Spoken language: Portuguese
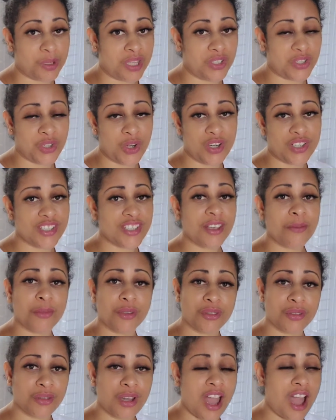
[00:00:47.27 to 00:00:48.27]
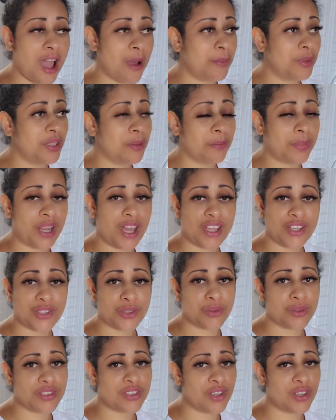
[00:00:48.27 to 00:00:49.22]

porque shorts é muito rápido e prático,